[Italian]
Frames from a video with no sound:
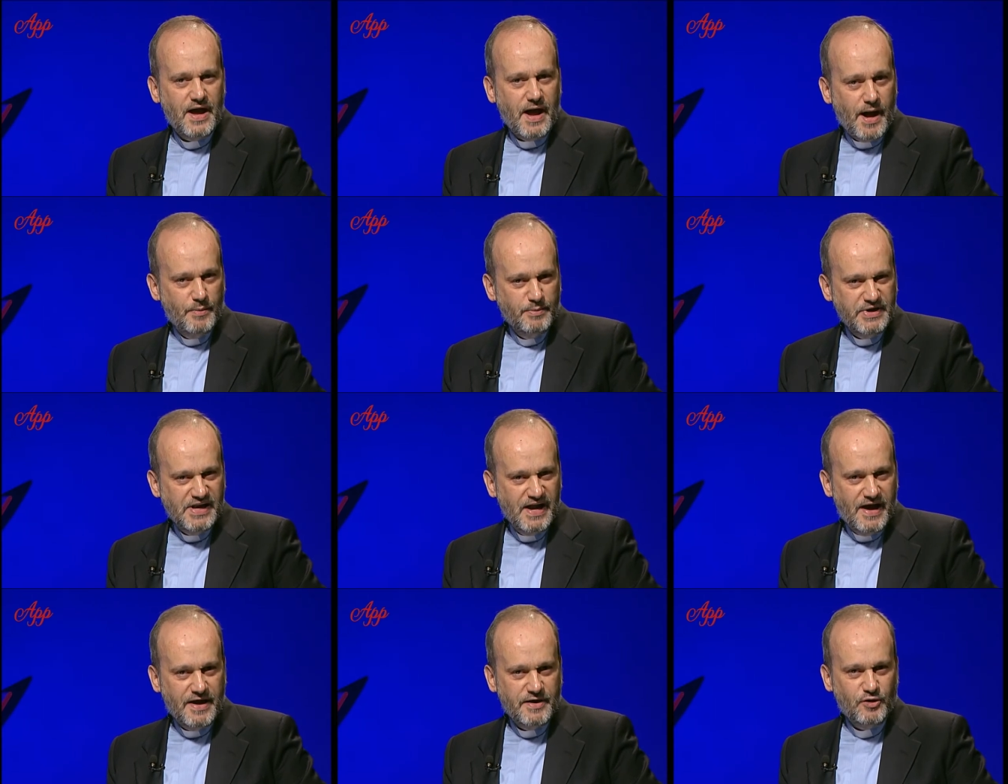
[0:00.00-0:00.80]
a
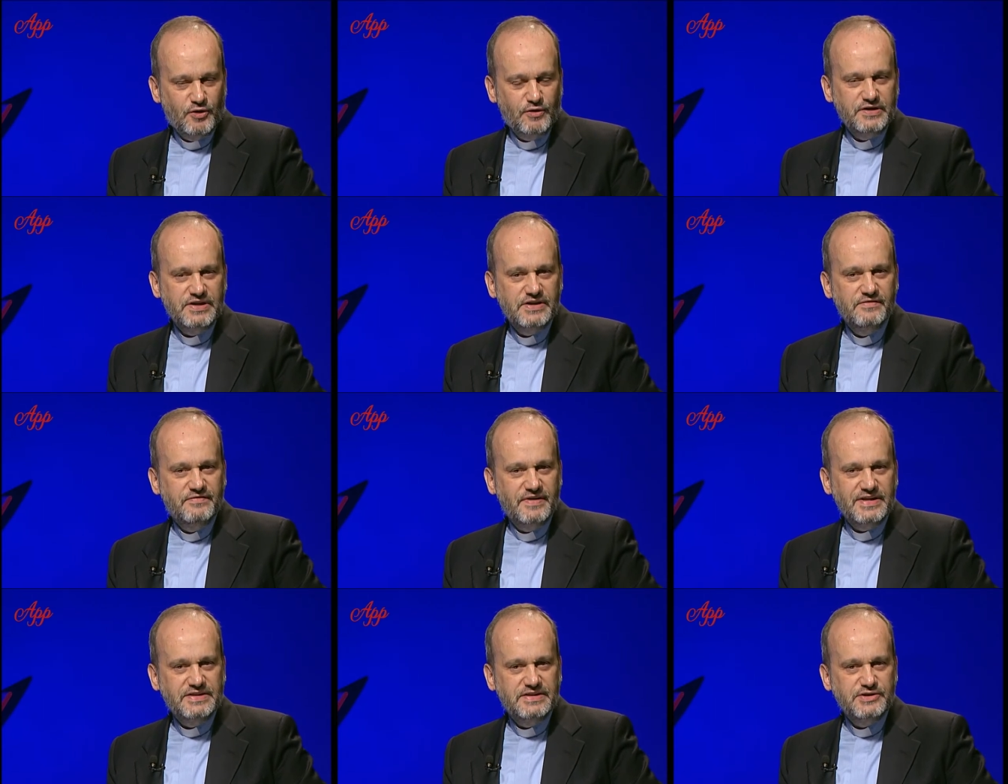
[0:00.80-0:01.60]
Milano il
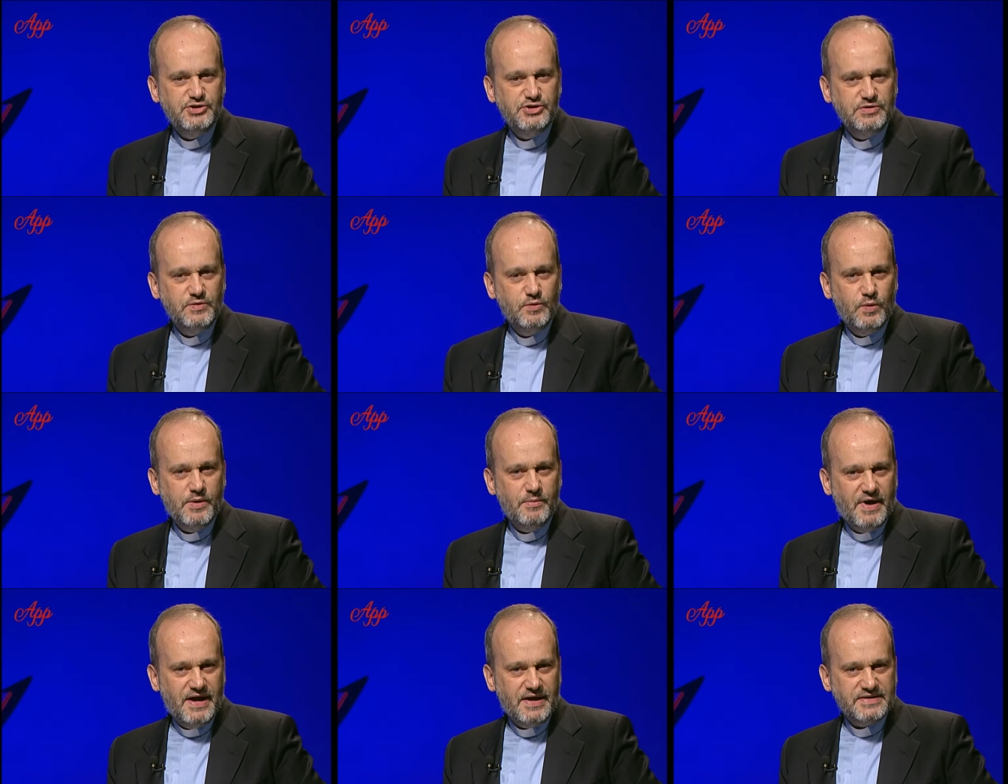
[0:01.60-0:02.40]
25
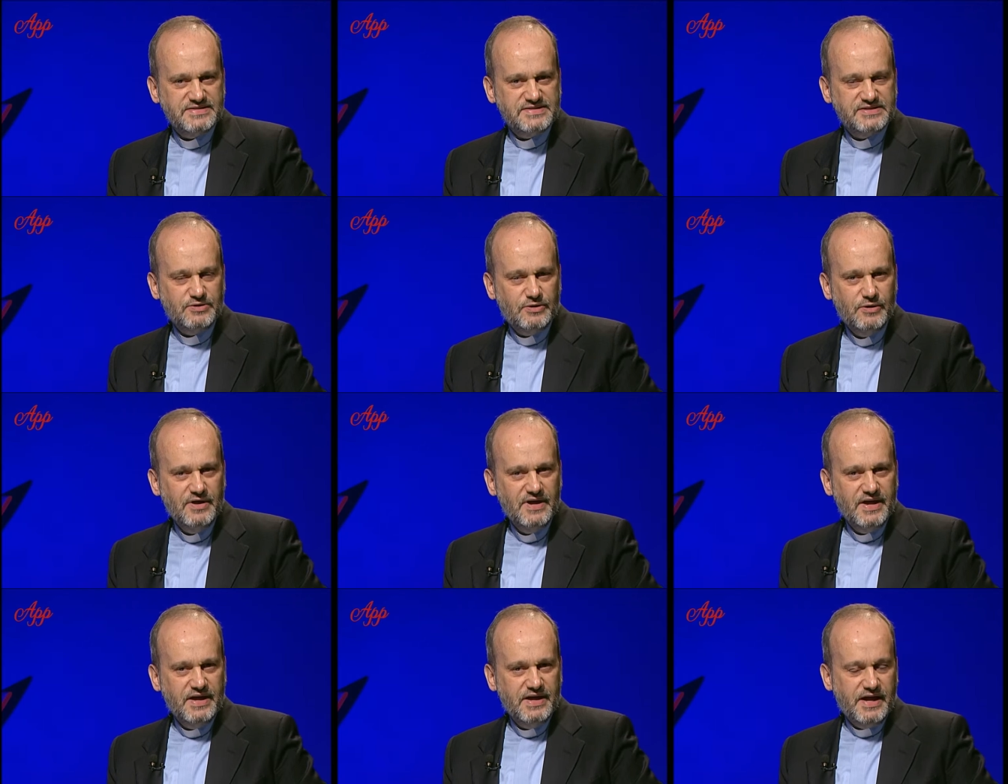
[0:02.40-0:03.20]
marzo
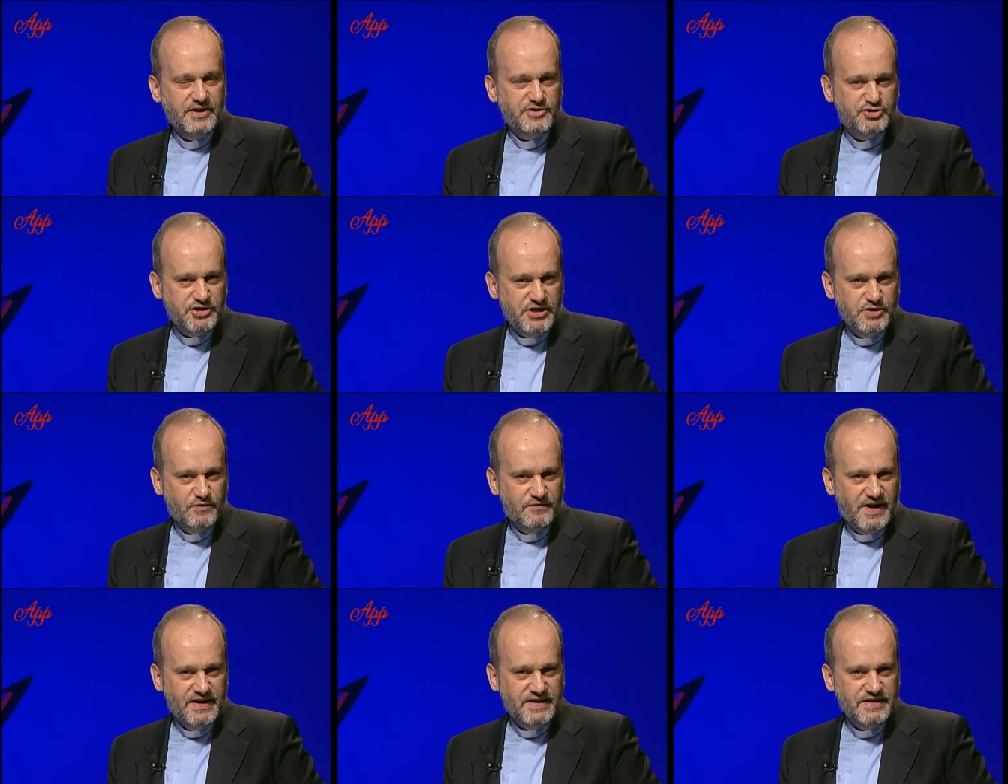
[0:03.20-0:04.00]
e a
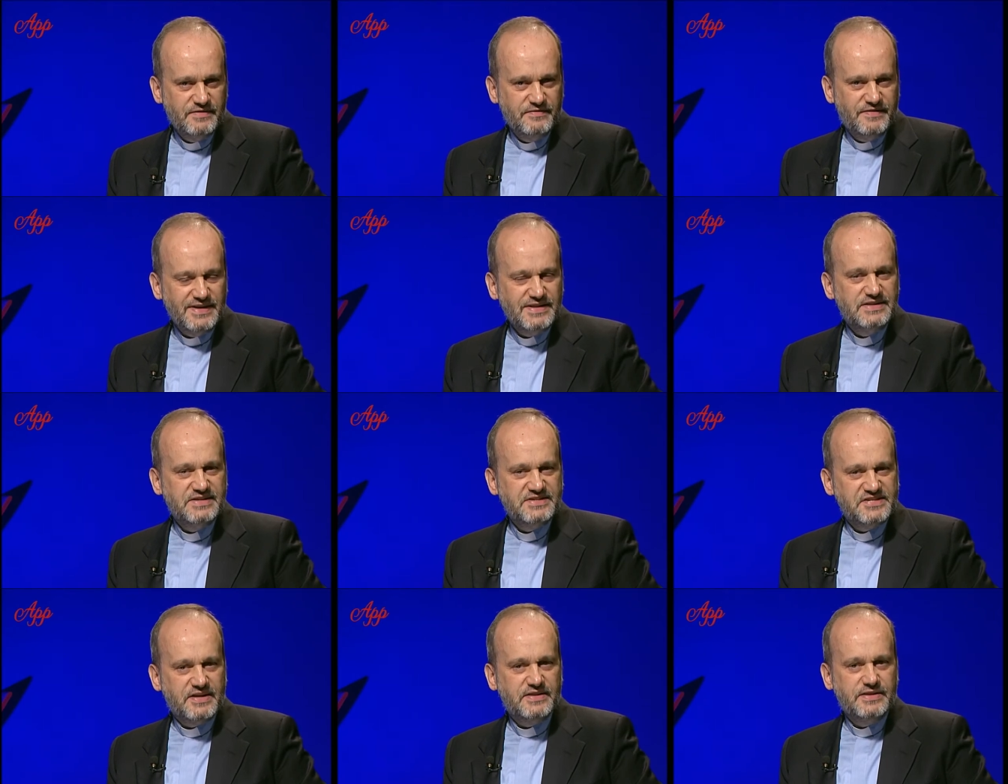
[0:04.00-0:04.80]
Genova il
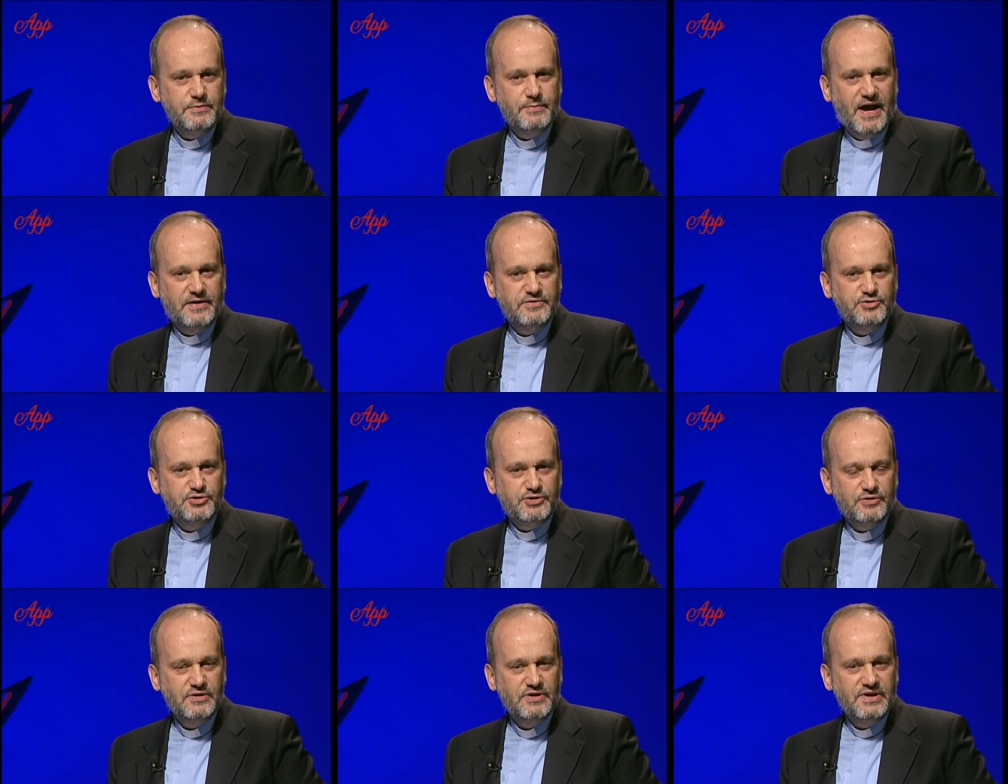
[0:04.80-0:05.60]
27
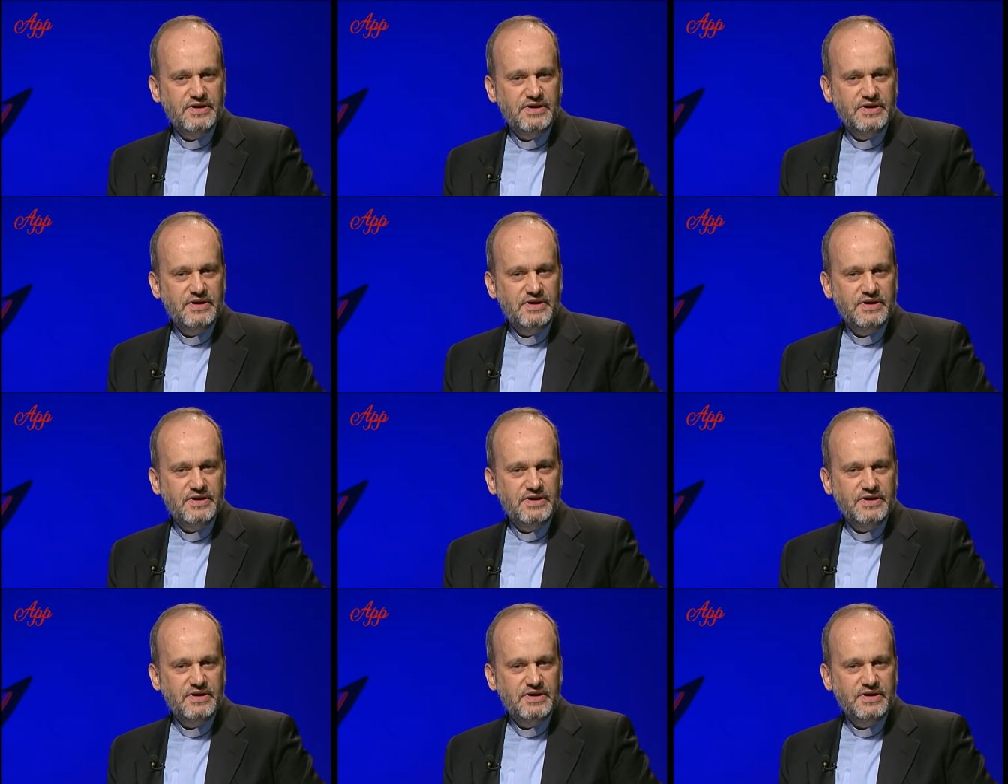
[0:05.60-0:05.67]
maggio,